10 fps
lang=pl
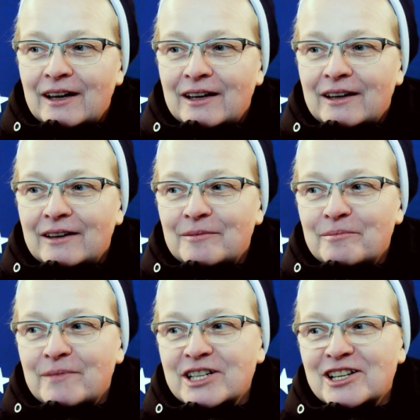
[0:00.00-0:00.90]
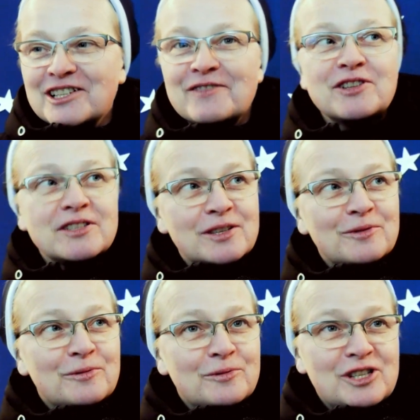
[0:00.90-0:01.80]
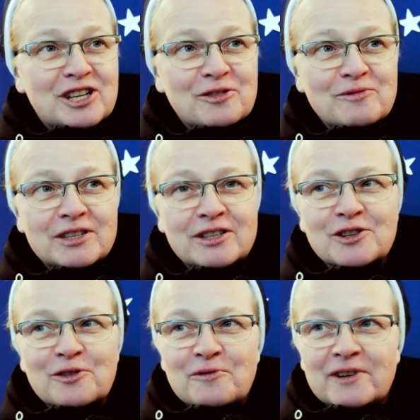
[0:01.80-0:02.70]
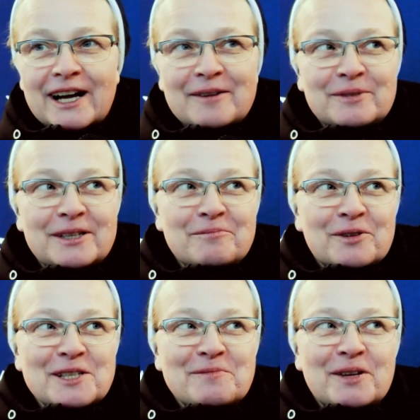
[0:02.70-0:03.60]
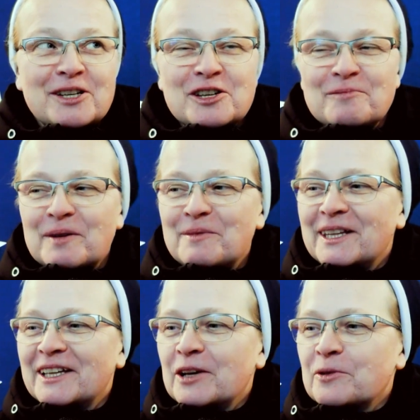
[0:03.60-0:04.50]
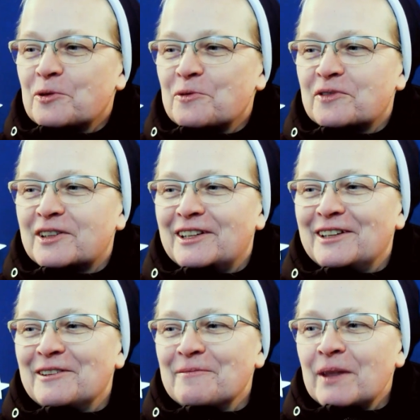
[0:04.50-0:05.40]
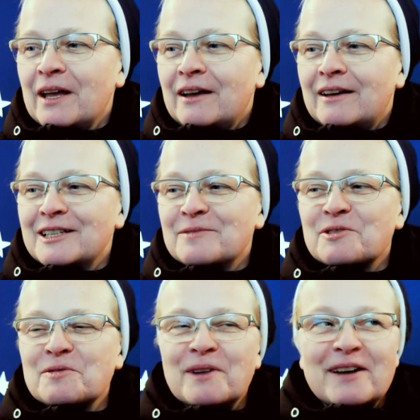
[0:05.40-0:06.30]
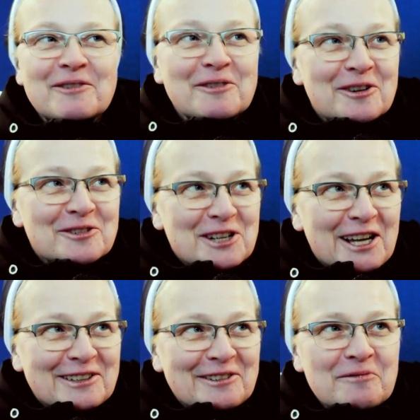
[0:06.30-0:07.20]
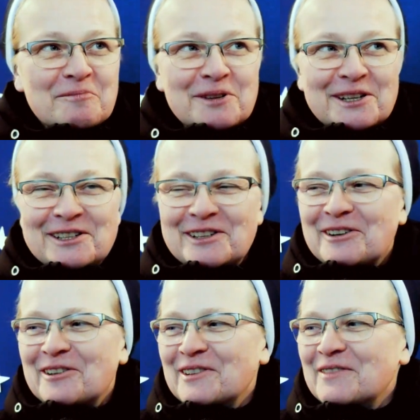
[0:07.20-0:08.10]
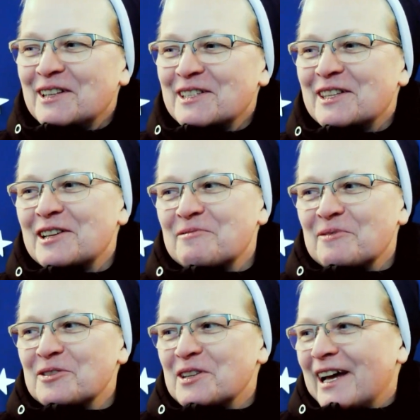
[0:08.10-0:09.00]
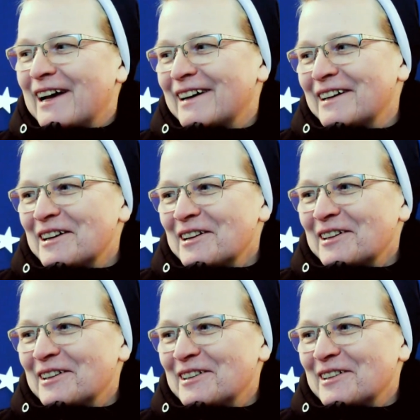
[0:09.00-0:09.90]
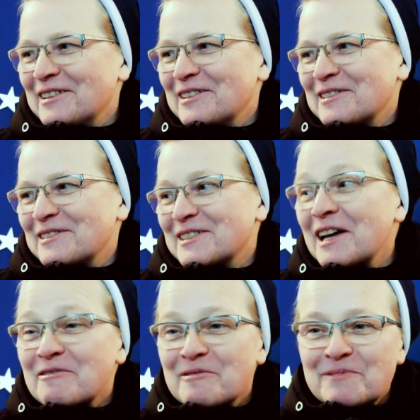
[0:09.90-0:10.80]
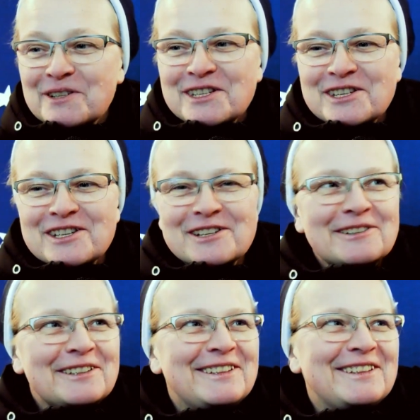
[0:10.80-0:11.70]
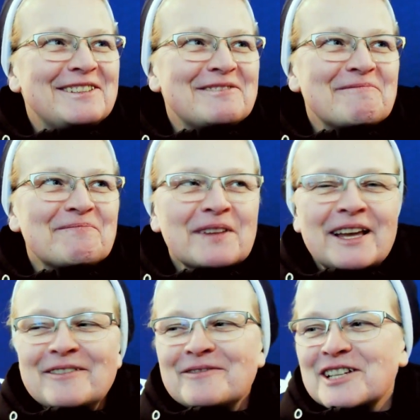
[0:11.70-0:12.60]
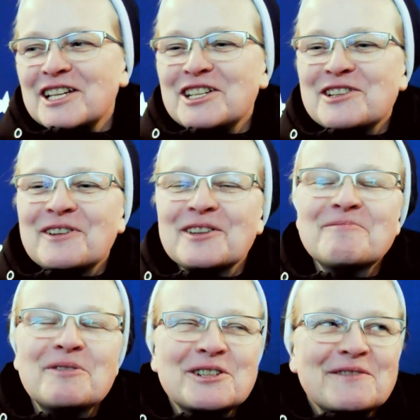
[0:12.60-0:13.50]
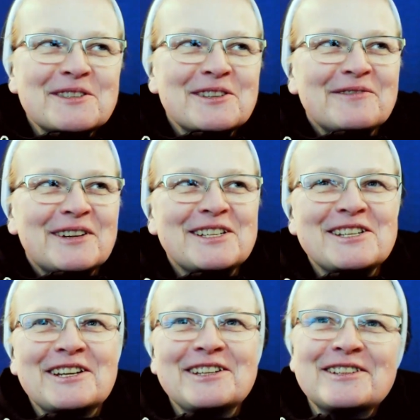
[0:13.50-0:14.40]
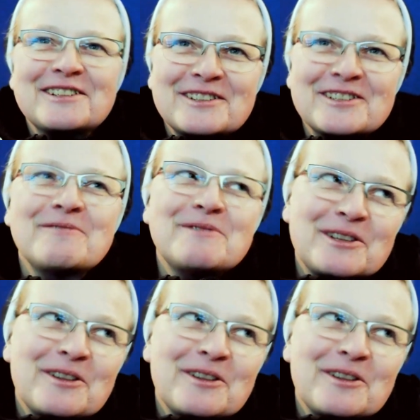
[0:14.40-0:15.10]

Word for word: E, myślę, że wszyscy ucieszą się też krówkami. Po raz pierwszy mamy takie krówki e, z przyprawą korzenną, piernikowe, więc też można e, zakupić i czasie świąt poczęstować się czymś